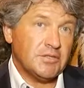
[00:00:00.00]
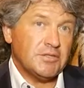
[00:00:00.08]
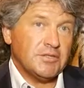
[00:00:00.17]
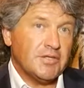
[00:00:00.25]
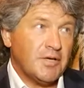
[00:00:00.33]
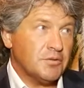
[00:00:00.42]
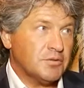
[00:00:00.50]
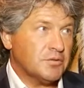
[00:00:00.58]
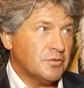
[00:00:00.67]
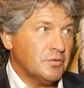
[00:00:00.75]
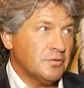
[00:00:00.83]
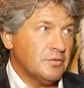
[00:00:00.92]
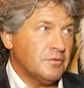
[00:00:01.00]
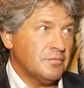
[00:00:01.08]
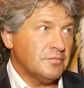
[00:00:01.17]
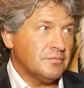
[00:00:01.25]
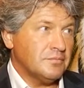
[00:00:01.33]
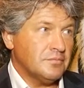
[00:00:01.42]
считаю, что
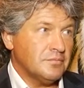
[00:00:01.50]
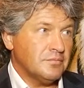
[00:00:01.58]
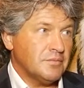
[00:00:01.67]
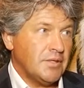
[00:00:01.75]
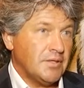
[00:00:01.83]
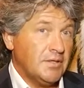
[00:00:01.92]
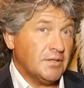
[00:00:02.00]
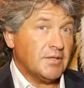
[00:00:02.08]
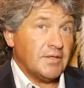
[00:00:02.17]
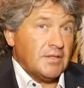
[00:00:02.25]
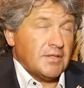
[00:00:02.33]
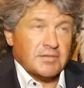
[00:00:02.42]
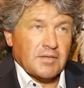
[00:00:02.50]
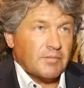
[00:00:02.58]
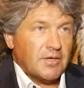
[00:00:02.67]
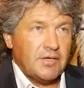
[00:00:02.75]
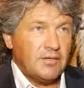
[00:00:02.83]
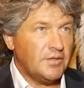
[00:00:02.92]
это одна из
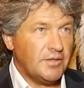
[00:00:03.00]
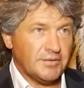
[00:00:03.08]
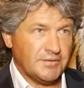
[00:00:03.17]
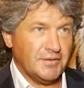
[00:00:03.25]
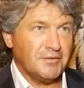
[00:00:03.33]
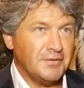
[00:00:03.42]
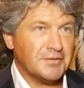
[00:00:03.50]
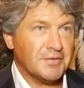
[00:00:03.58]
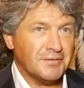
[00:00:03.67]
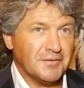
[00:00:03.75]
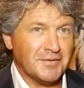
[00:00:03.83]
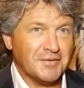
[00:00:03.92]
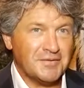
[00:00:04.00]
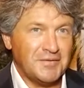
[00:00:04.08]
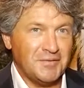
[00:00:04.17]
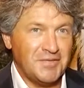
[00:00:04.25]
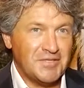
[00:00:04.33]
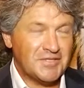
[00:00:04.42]
самых интересных выставок на
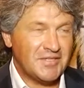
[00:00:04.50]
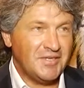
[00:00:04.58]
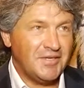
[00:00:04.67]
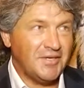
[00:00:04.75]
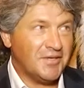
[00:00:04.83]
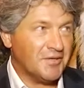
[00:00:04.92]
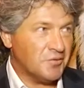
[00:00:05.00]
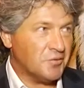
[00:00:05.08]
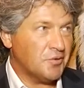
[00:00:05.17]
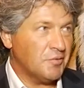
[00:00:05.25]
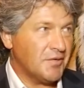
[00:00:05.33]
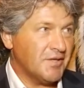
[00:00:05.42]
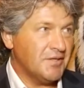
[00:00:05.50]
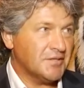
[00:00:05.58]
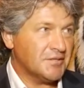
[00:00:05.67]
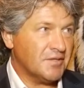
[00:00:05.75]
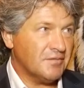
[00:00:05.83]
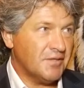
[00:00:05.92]
сегодняшний день, которую мы
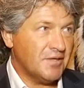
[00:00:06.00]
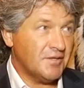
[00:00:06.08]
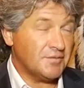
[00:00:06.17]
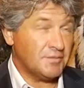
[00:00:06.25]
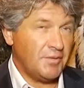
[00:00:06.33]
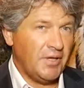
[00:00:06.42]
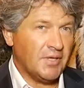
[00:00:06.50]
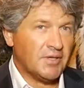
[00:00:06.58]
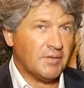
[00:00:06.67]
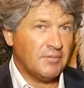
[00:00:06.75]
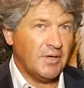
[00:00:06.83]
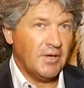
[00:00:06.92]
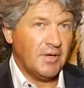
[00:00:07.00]
организовались. При этом